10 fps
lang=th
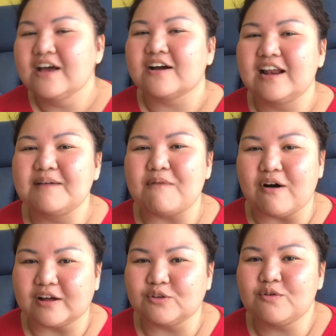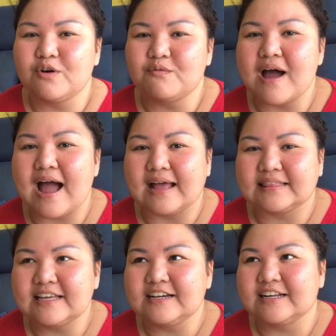ก็เลยบอกกับทุกคนว่า
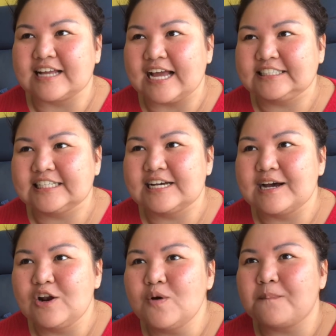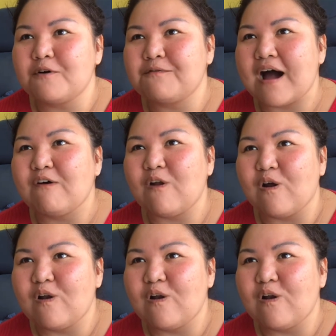ถ้าเกิดใครเจอรูปโปรไฟล์